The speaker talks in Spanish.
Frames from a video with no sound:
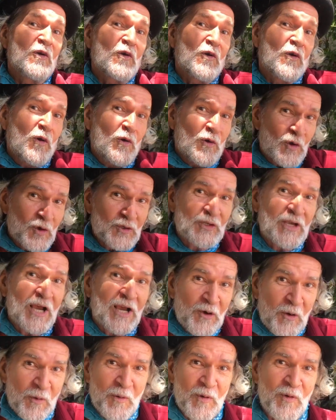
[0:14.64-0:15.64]

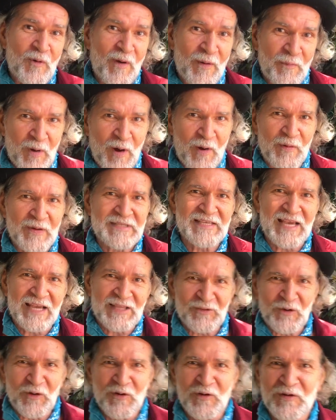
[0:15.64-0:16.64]
conozcan cómo vamos
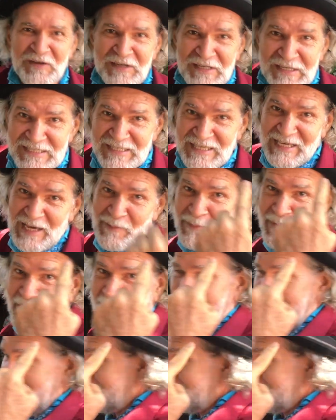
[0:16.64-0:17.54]
avanzando. Sígame.